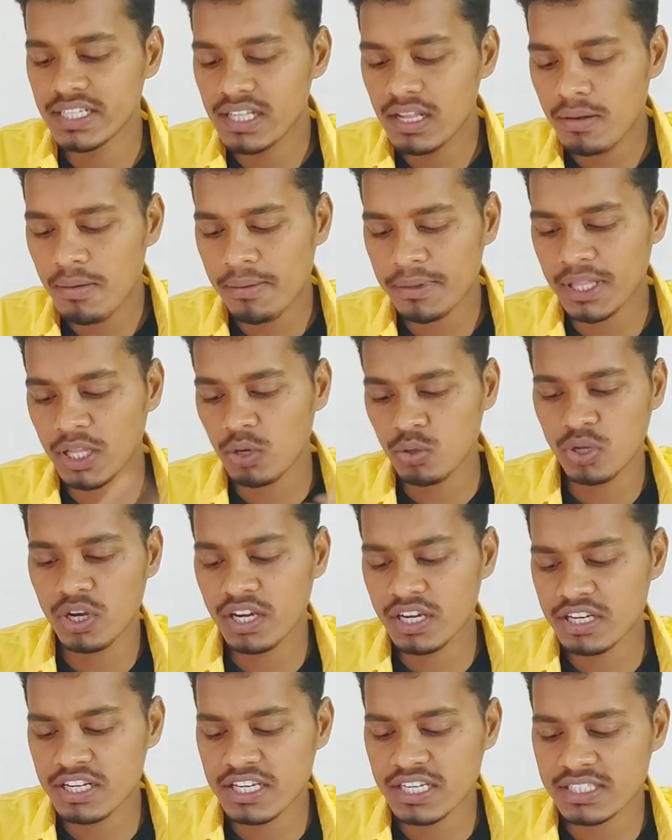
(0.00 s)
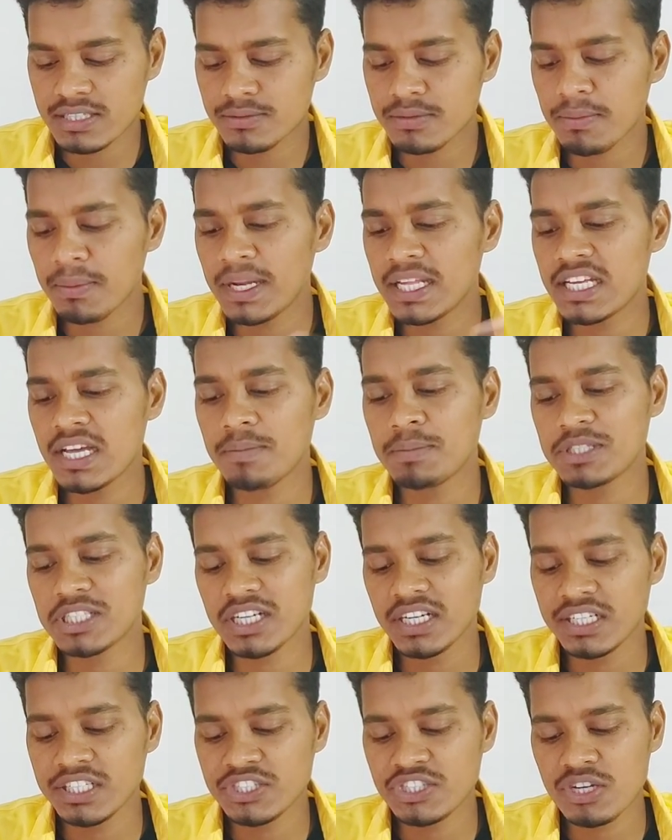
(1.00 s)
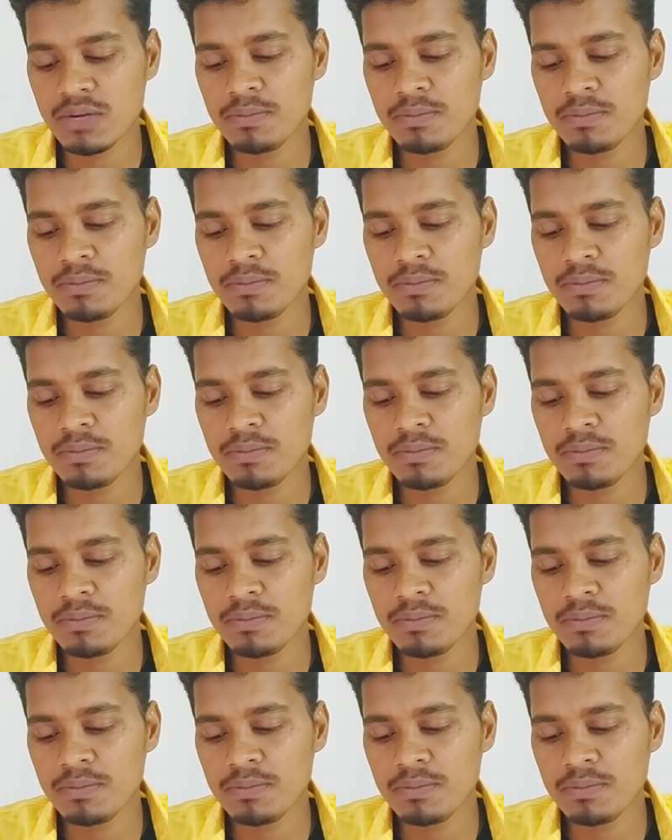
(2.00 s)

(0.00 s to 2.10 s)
जल्द जल्द मैं बता रहा हूँ ठीक है सबसे पहले यहाँ पे सेकंड